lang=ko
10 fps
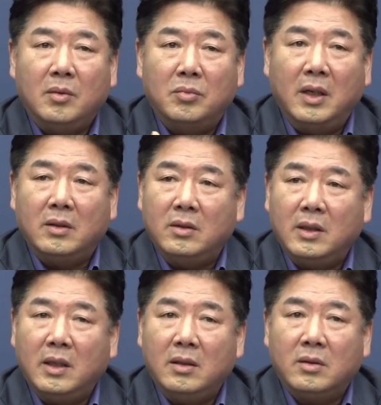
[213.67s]
문화
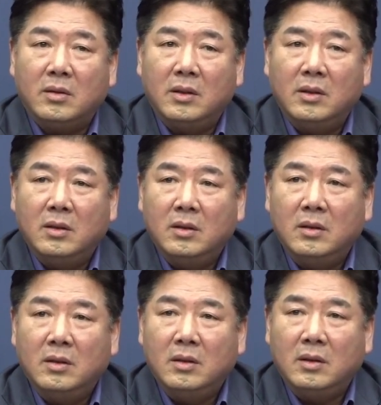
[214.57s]
전쟁에 있어서
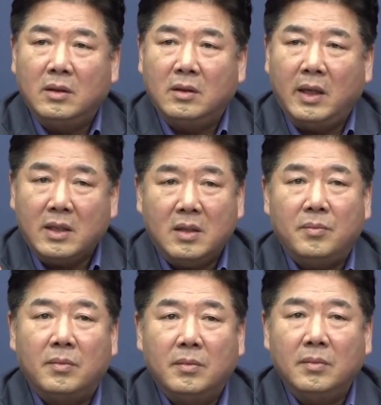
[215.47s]
어,
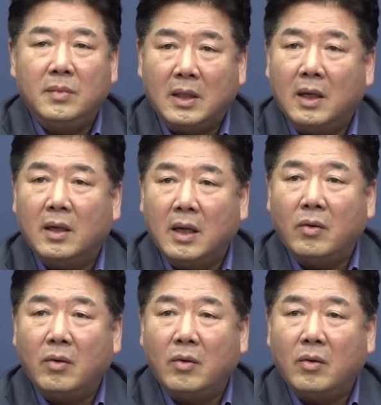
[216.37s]
핵심 있습니다.